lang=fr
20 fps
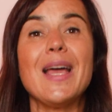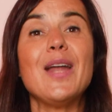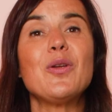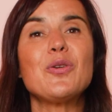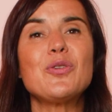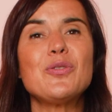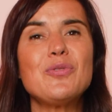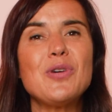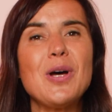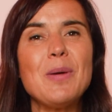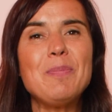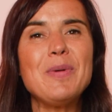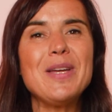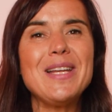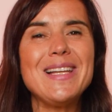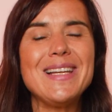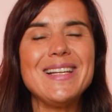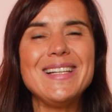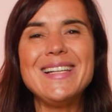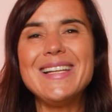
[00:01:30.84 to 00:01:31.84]
Alors je vous
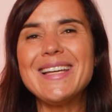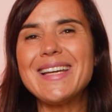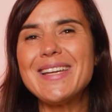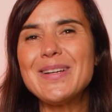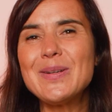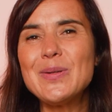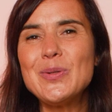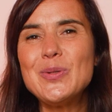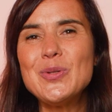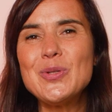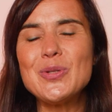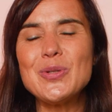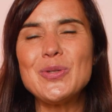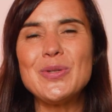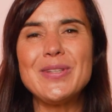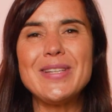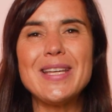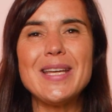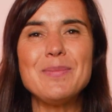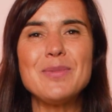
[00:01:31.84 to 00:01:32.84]
rappelle les règles du jeu
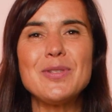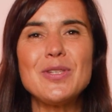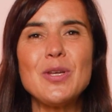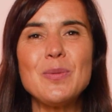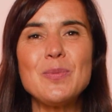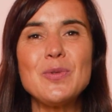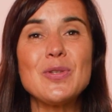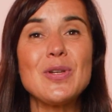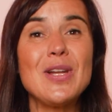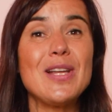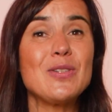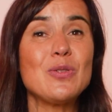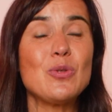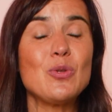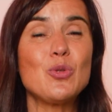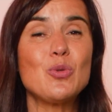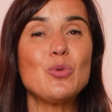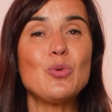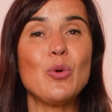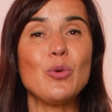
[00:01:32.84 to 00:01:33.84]
de Time's Up, cela
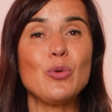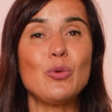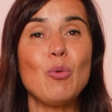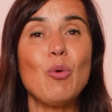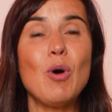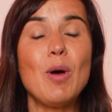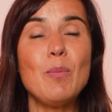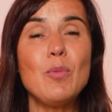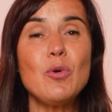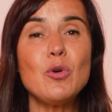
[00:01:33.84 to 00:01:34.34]
se joue en trois